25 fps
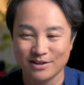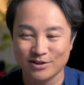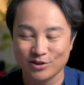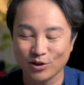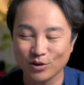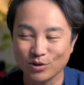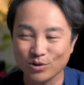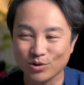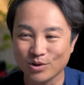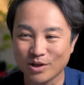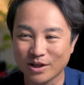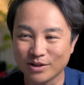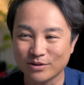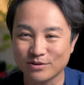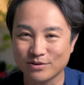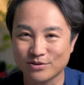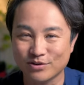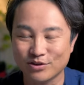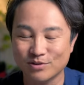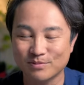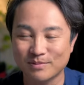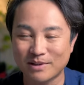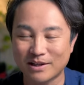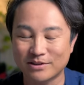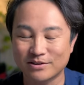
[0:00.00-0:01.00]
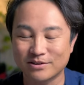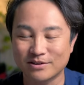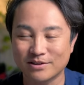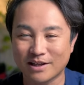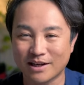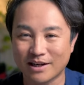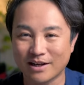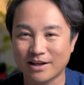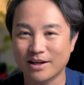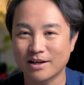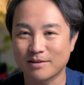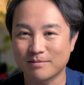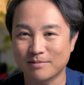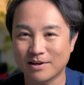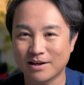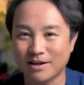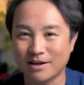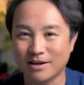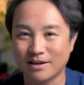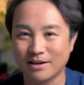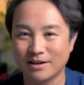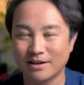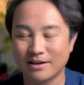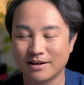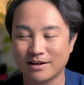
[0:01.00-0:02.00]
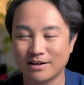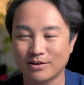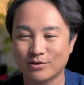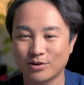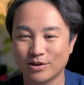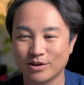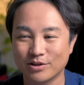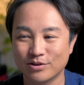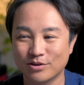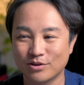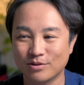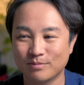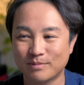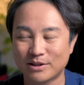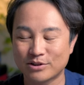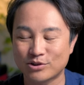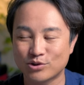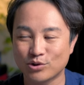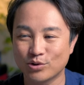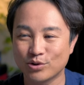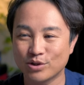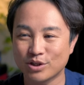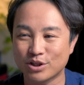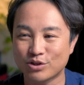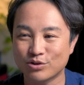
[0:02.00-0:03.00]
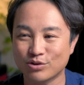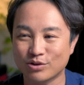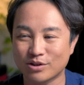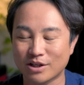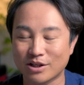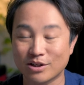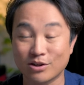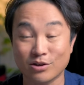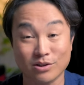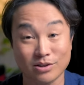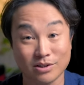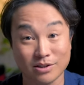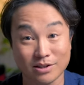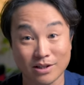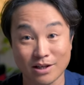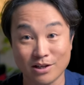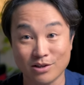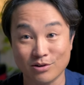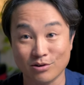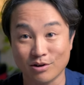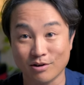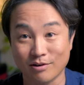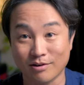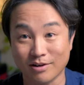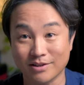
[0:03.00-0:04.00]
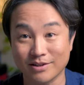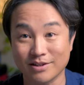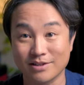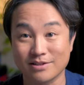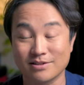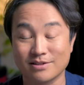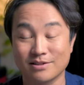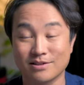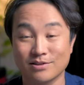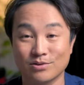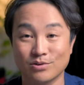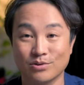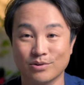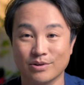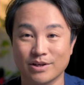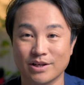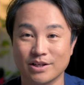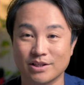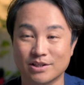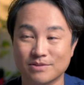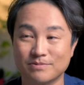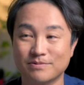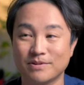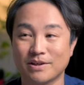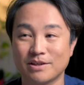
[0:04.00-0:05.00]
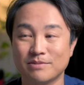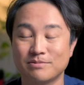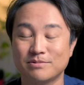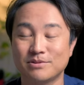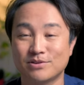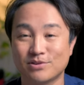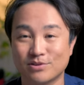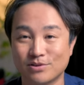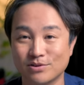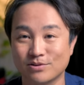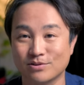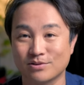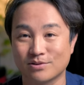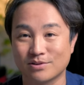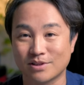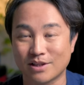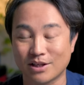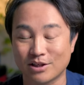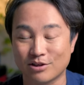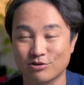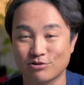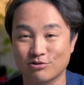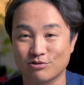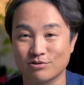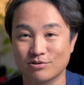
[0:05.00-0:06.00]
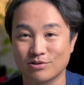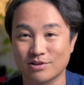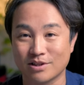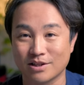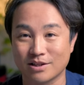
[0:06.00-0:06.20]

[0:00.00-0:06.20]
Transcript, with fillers: ちょっとあと数万払えば、えー、これのまあ上位機種って言っていいのか分かんないですけど、 エスご ツー っていう、